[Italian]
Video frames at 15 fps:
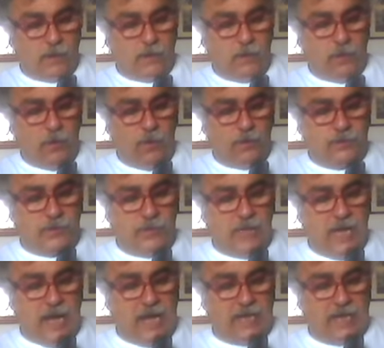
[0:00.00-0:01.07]
Così
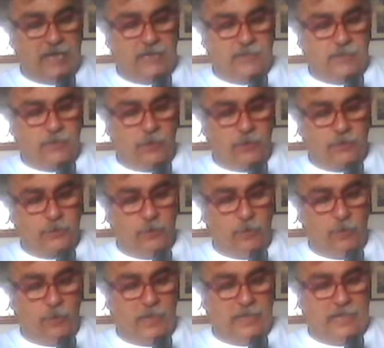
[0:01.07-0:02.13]
lei restò
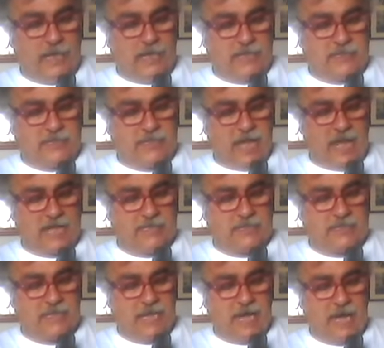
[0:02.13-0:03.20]
sola nella
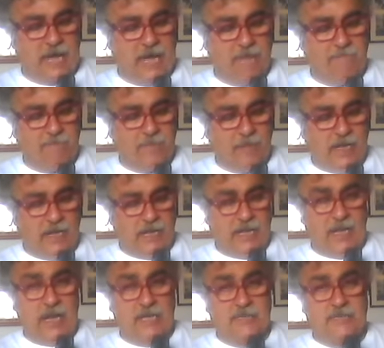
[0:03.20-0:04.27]
stanza,
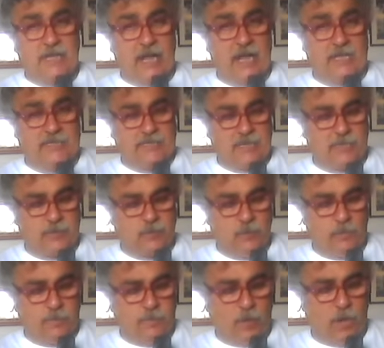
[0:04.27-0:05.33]
la stanza
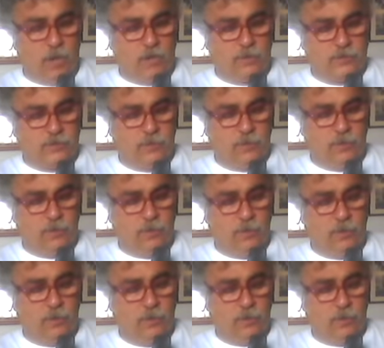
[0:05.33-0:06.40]
sul
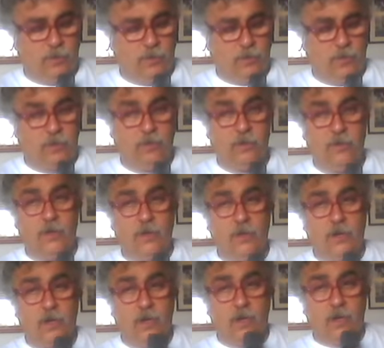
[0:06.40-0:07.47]
porto,
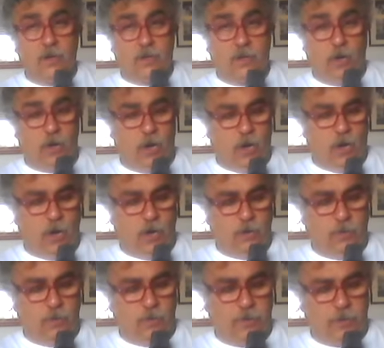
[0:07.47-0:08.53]

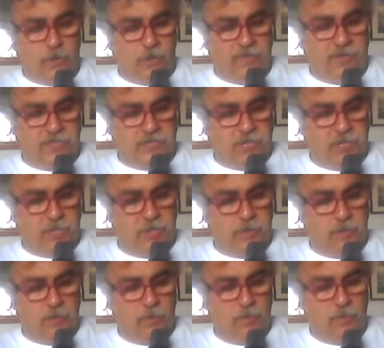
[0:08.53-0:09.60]
con l'unico
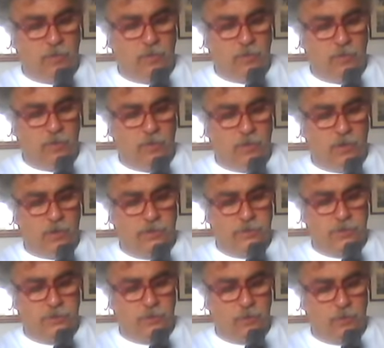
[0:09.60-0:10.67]
vestito
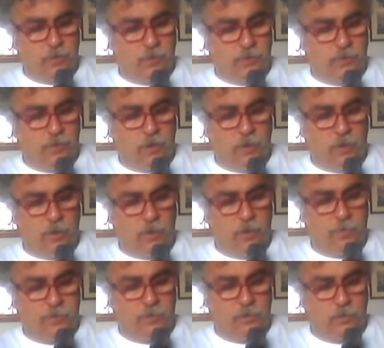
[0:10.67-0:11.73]
ogni
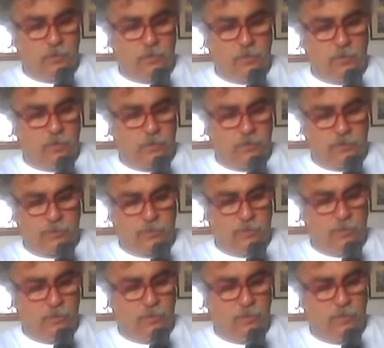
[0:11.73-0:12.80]
giorno più
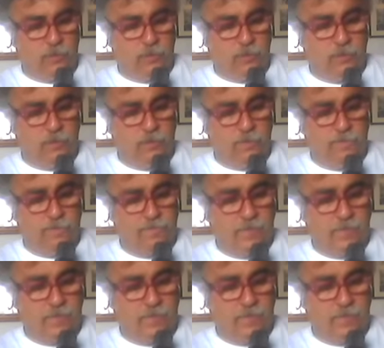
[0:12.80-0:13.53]
corto.